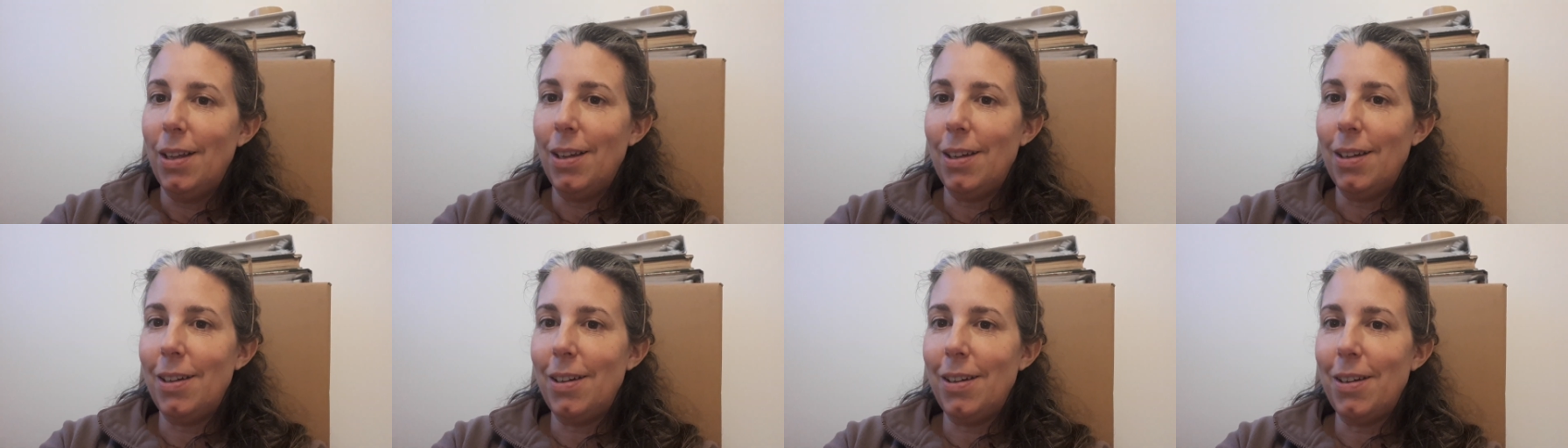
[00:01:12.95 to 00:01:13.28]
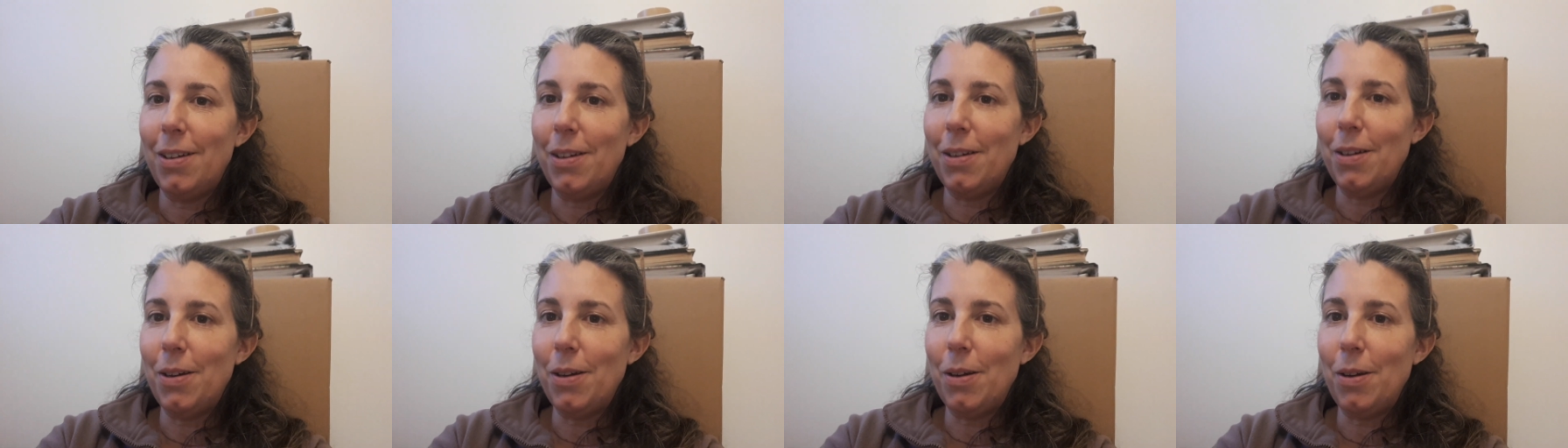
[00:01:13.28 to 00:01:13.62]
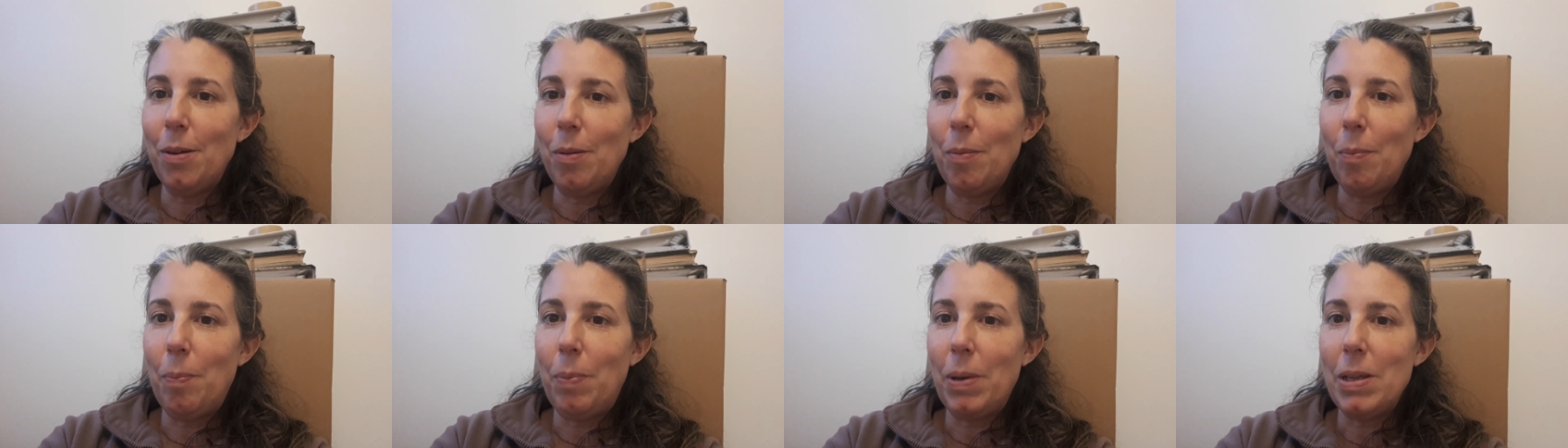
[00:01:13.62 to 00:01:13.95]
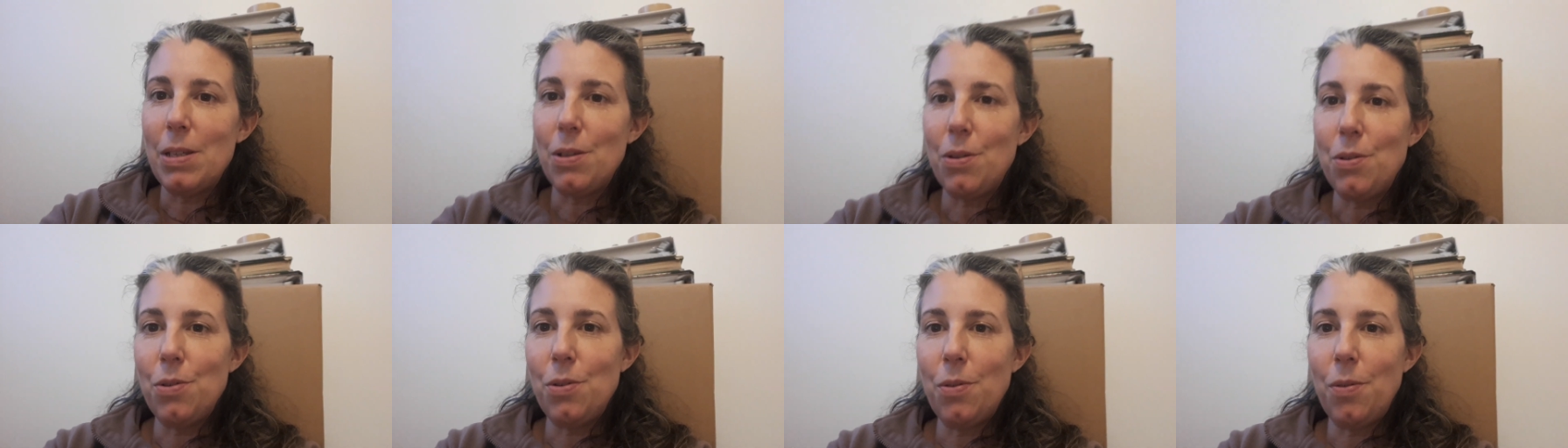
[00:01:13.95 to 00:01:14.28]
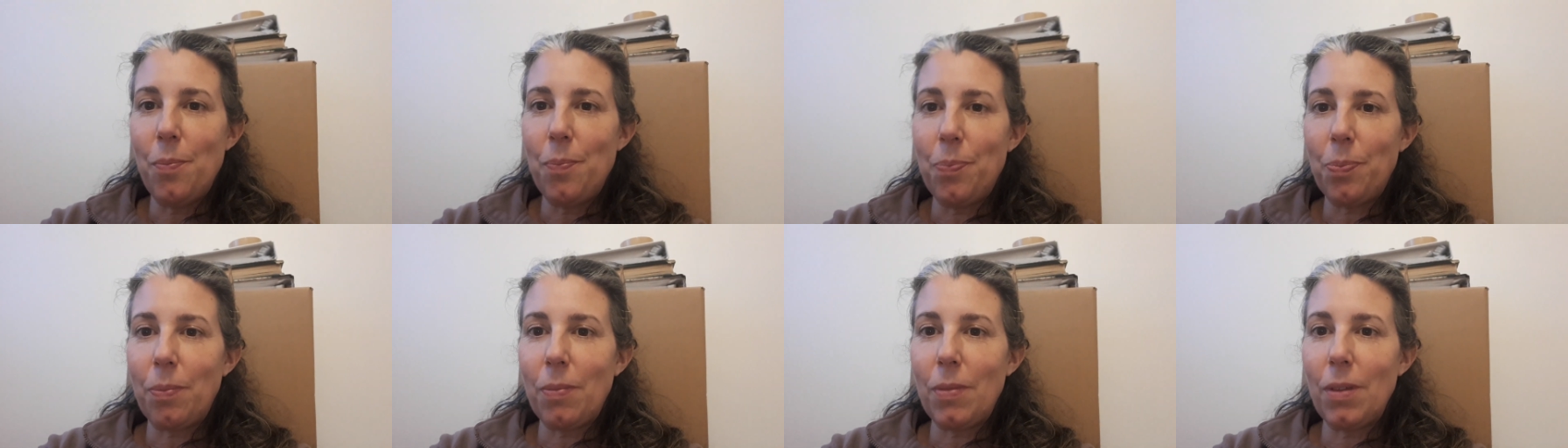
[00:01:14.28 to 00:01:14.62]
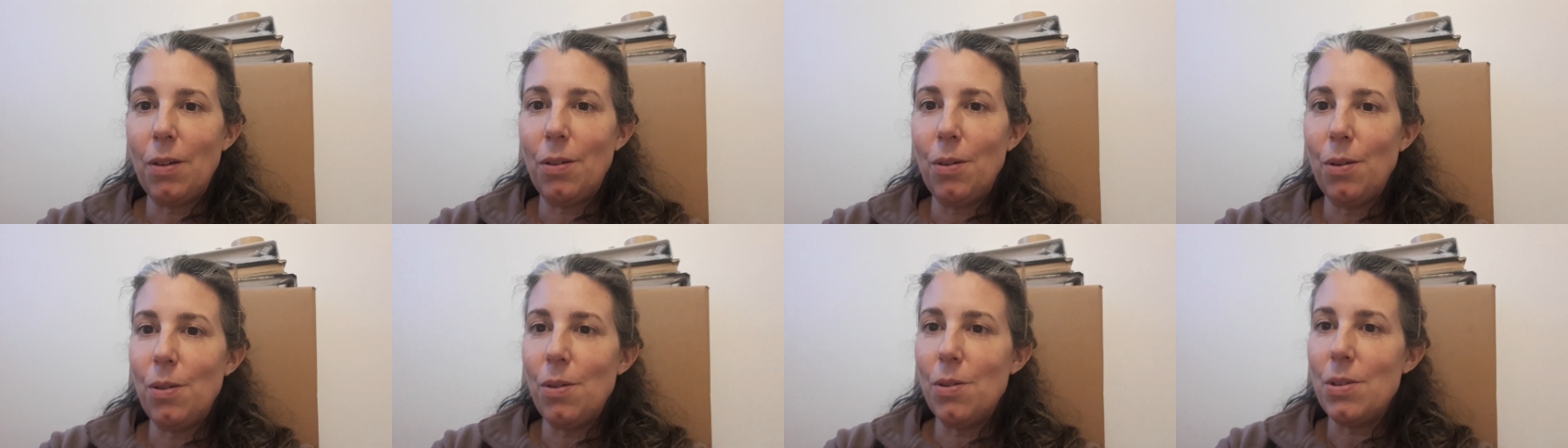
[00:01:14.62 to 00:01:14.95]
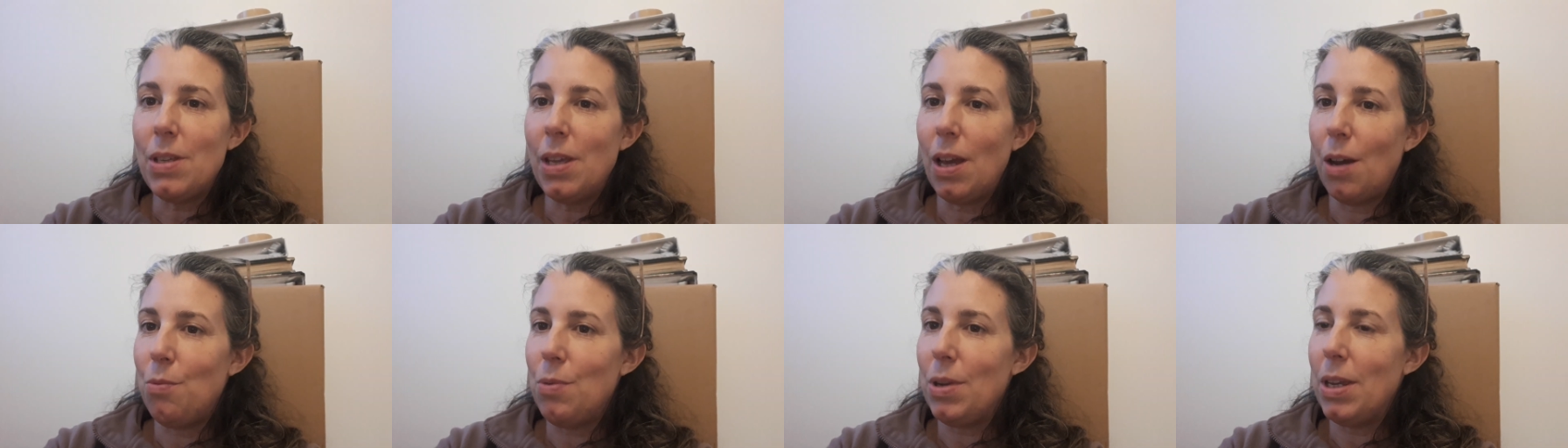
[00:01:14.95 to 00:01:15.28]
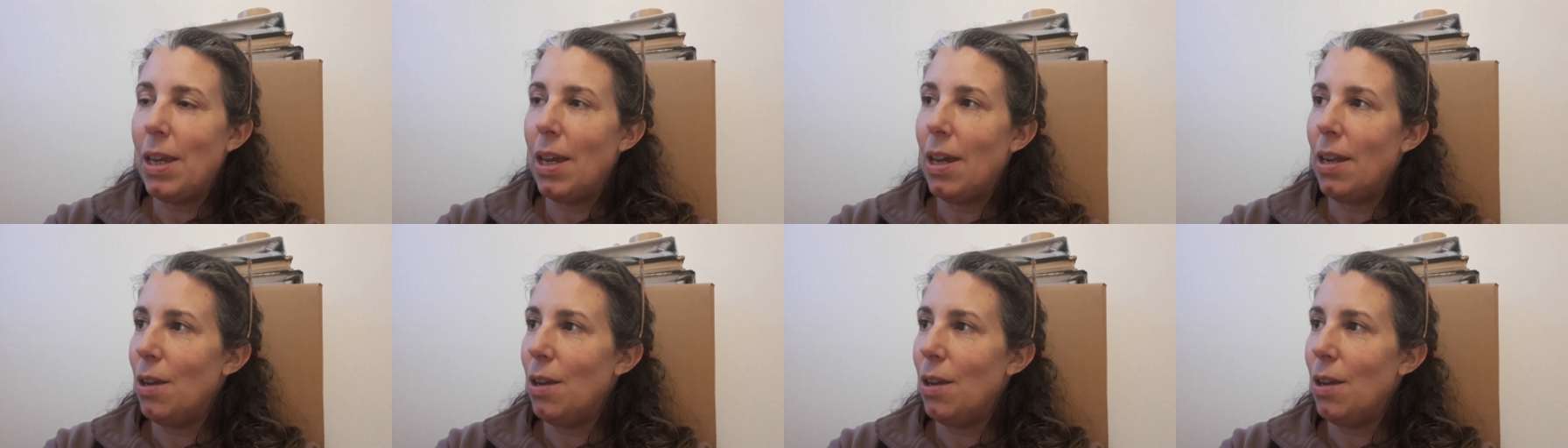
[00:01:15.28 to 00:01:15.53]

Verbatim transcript: parce que c'est un week-end